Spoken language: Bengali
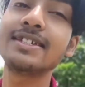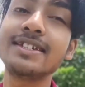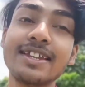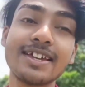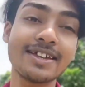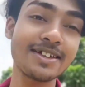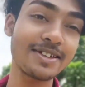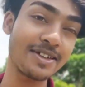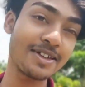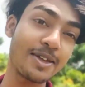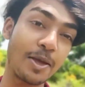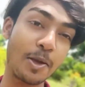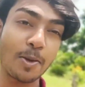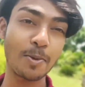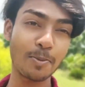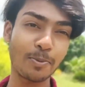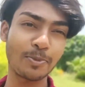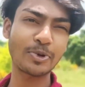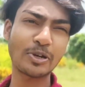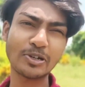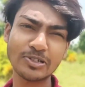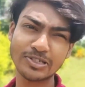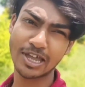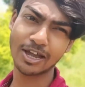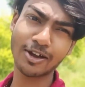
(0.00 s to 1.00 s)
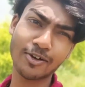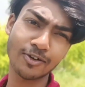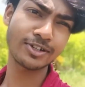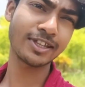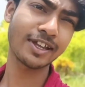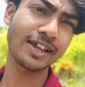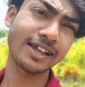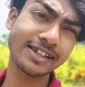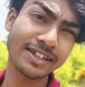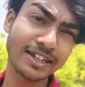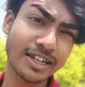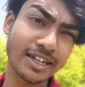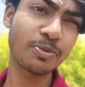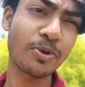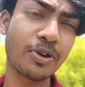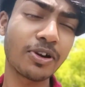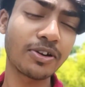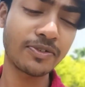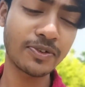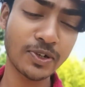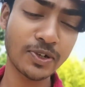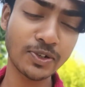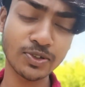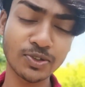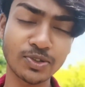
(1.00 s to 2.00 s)
না বিকজ এখনই দেখে নিলে পরে
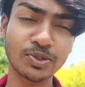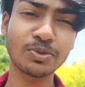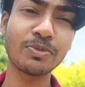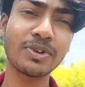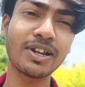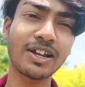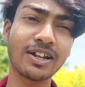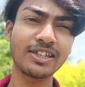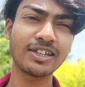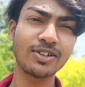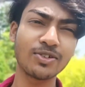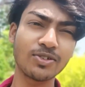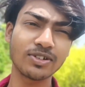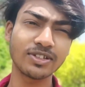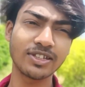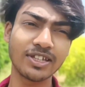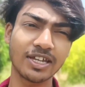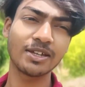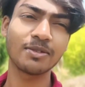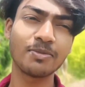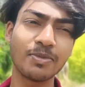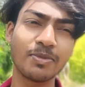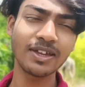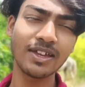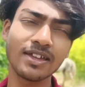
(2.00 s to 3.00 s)
ভিডিওতে তোমরা কি করে দেখবে